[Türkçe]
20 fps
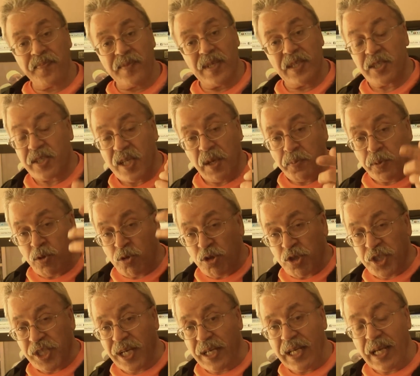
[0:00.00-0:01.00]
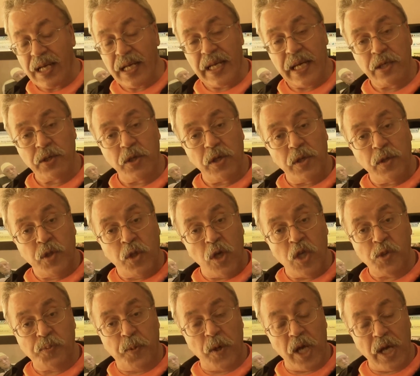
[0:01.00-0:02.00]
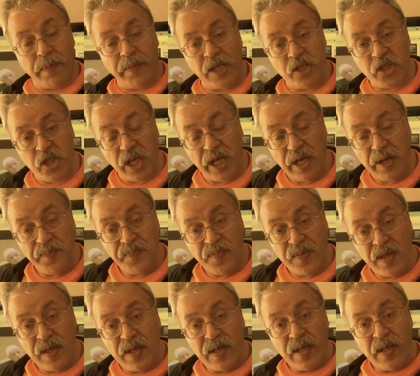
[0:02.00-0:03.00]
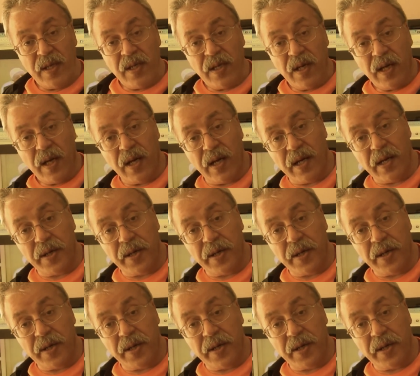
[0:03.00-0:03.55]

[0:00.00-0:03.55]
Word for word: işte bu tür şeylerle göz boyamaca. Ee,